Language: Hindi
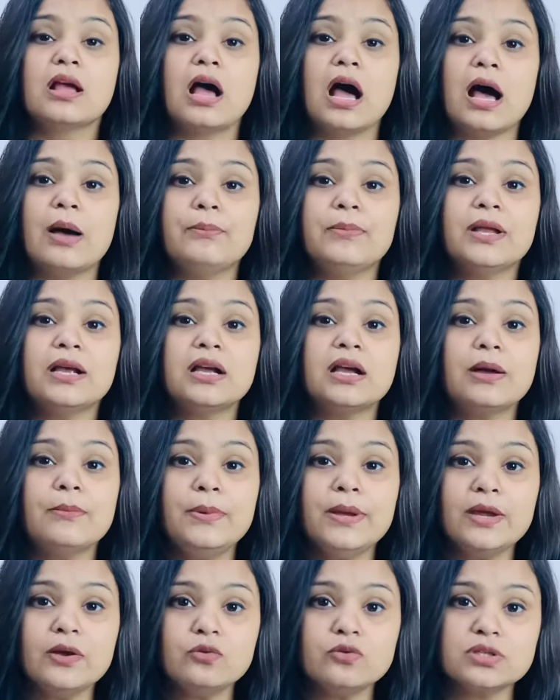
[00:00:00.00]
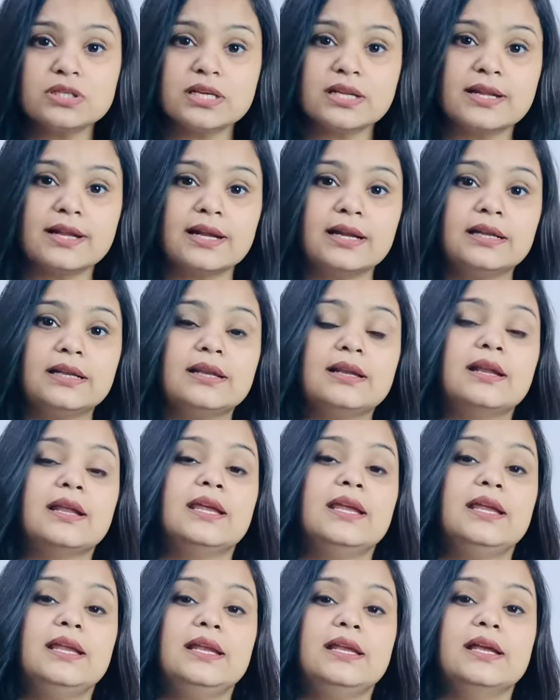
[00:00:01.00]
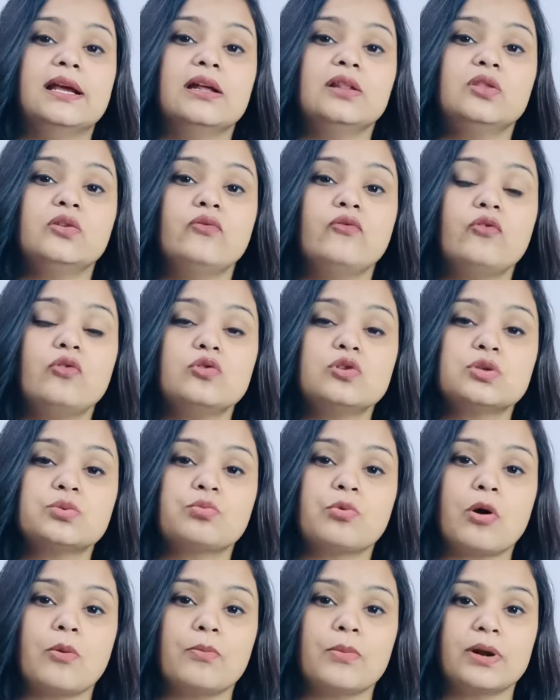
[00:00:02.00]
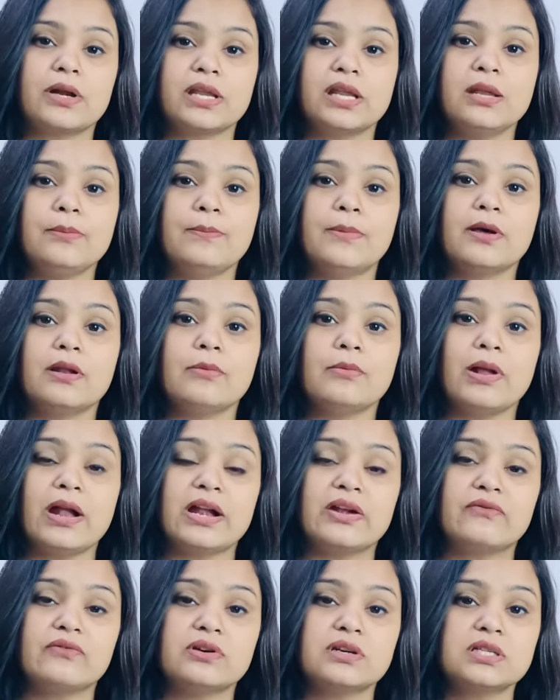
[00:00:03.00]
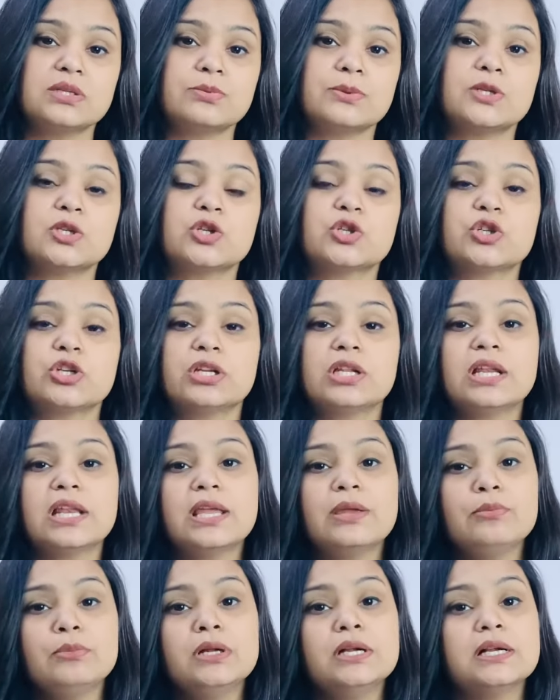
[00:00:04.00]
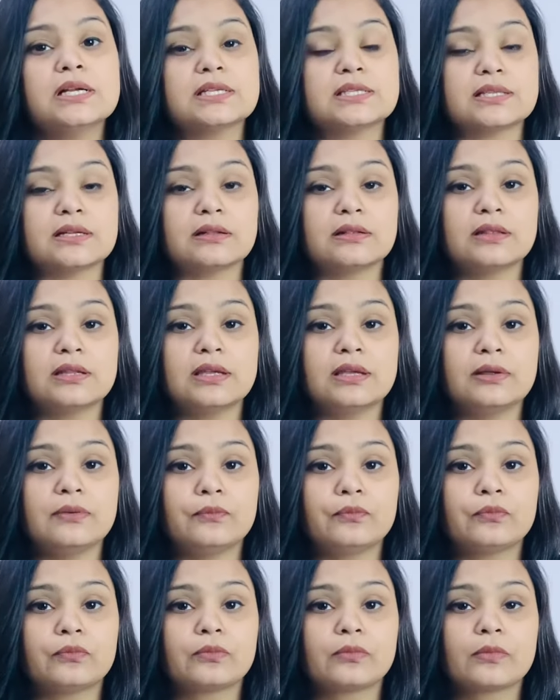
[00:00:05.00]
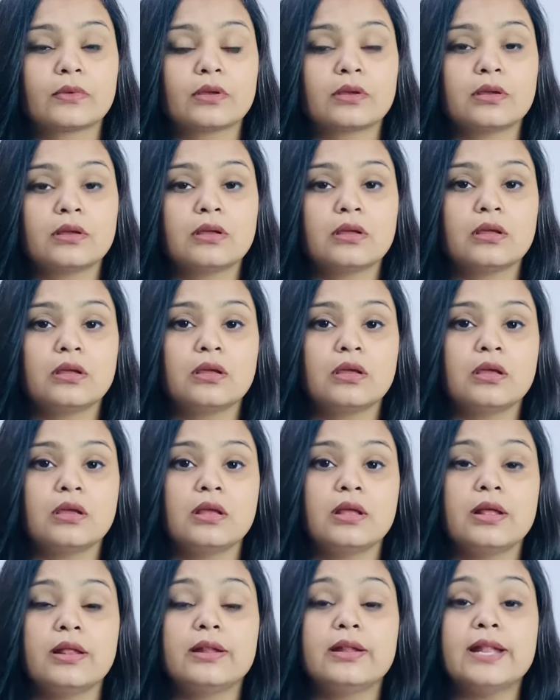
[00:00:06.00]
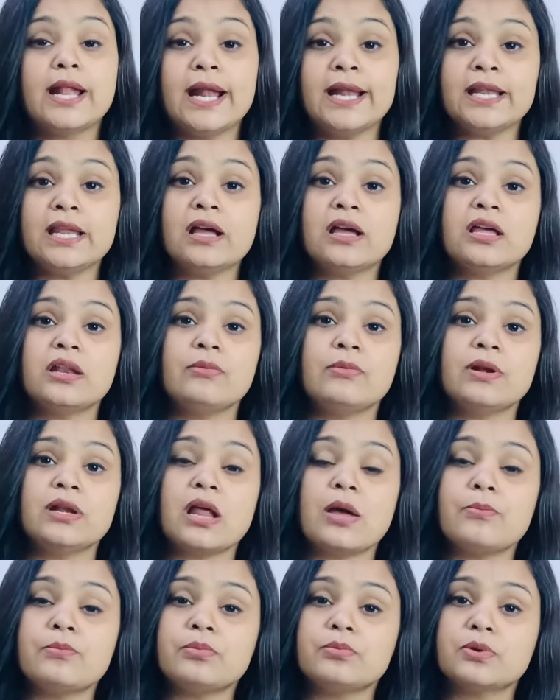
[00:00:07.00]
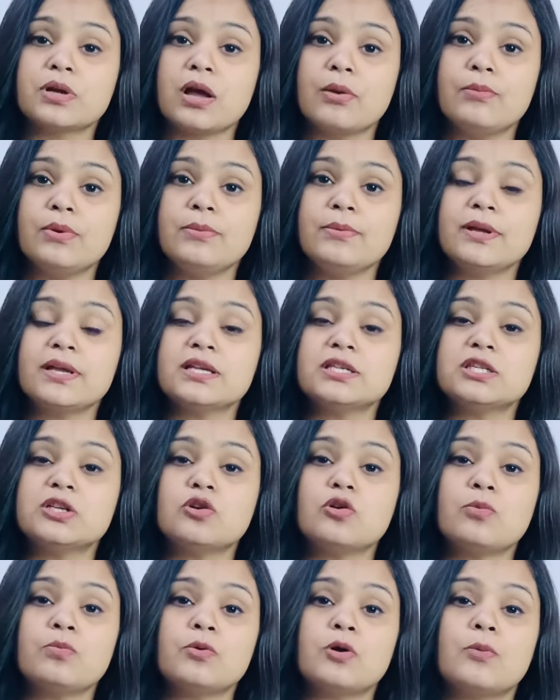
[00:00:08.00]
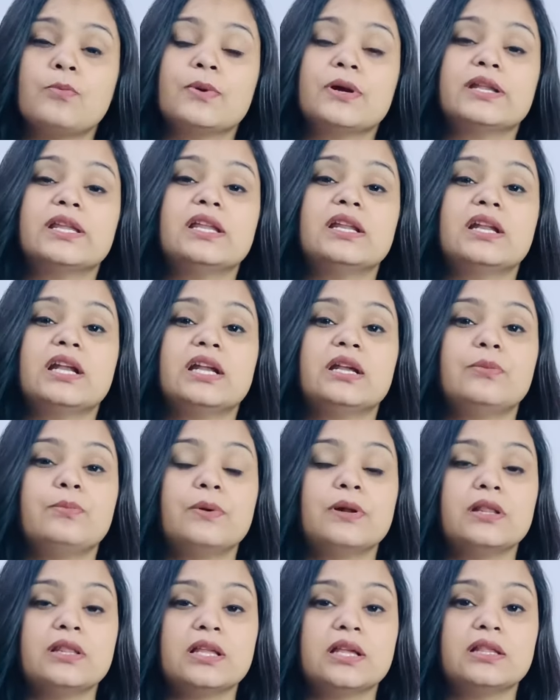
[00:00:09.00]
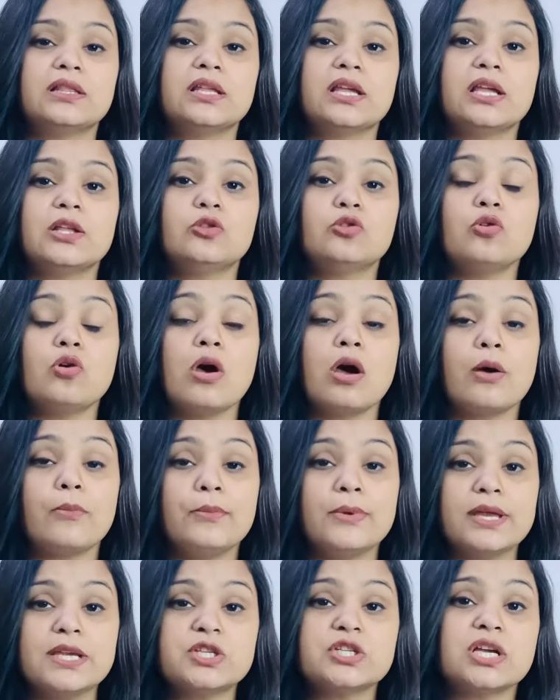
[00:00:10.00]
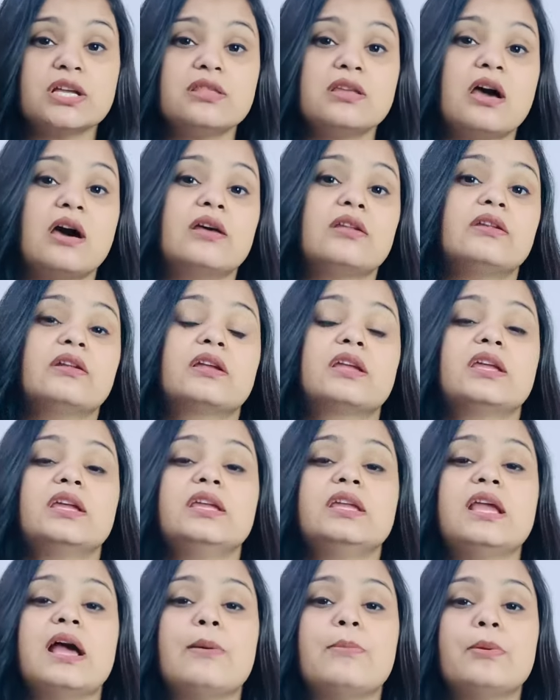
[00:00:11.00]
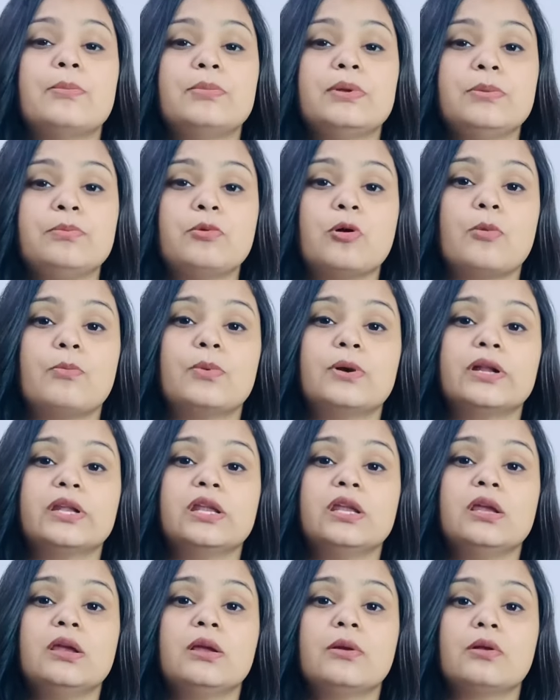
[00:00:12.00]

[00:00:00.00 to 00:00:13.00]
आपने कभी उनसे रेंट नहीं लिया तो वो उस प्रॉपर्टी पर एडवर्स पोजेशन क्लेम कर सकते हैं रेंट एग्रीमेंट आप कभी भी किसी को प्रॉपर्टी रेंट पर देते हैं तो हमेशा ध्यान रखें कि आप अपनी प्रॉपर्टी